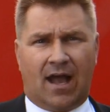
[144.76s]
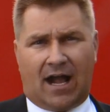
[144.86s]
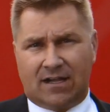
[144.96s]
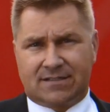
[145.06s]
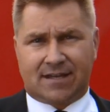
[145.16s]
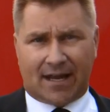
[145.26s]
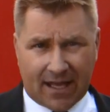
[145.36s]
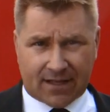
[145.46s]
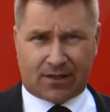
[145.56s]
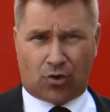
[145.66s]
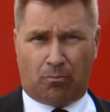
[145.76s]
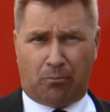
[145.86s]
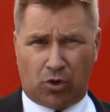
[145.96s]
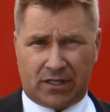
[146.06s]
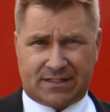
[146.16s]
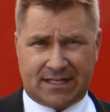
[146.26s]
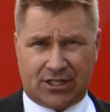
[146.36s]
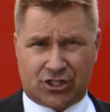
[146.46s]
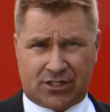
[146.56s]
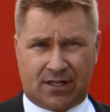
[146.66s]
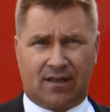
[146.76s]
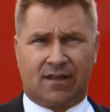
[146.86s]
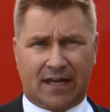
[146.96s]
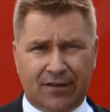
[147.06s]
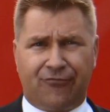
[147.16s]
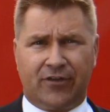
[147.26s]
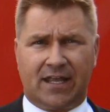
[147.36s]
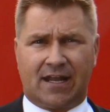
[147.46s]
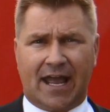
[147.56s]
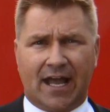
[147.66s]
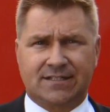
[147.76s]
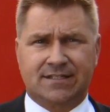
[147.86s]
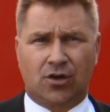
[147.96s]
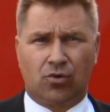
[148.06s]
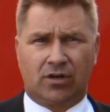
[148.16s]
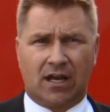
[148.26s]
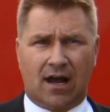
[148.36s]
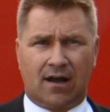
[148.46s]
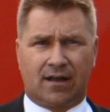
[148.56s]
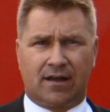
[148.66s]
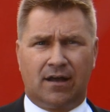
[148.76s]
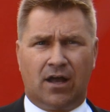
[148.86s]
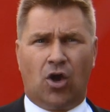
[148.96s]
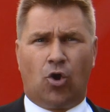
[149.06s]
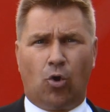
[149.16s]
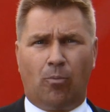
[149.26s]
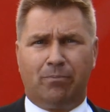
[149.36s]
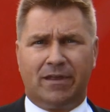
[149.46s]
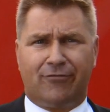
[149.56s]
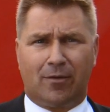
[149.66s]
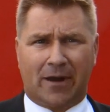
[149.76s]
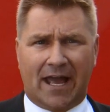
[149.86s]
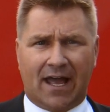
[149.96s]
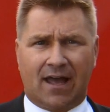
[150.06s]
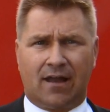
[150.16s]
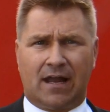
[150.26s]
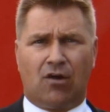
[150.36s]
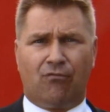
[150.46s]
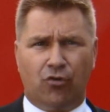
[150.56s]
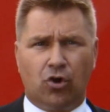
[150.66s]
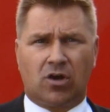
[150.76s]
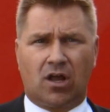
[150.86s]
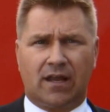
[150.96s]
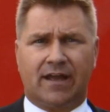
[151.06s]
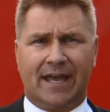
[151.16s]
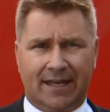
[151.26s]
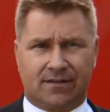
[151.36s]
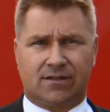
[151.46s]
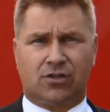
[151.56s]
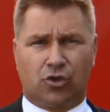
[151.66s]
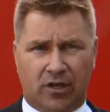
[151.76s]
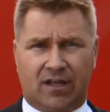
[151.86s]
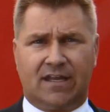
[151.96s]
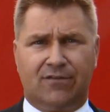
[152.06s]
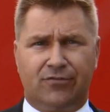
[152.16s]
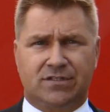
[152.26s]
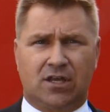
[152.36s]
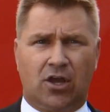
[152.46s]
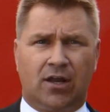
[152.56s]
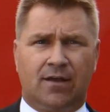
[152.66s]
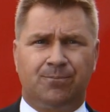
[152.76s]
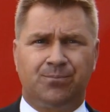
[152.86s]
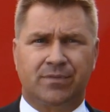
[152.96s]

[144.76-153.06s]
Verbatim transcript: Als Richter und Polizist griffige Rechtsgrundlagen, um bei Verbrechen auch wirklich hart durchgreifen zu können.